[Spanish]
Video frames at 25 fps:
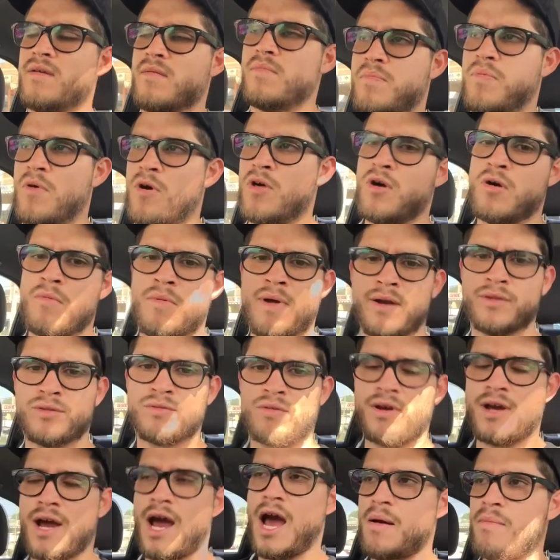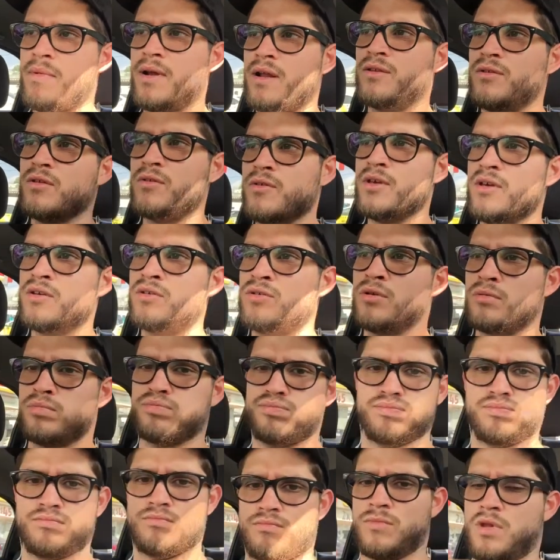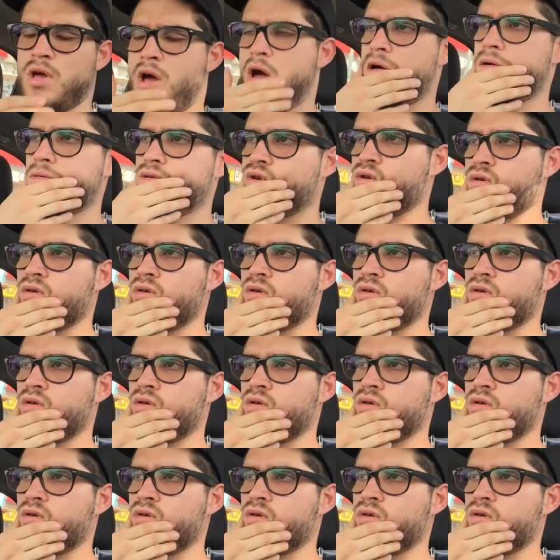¿Puedo ver tu cámara, todo eso? No.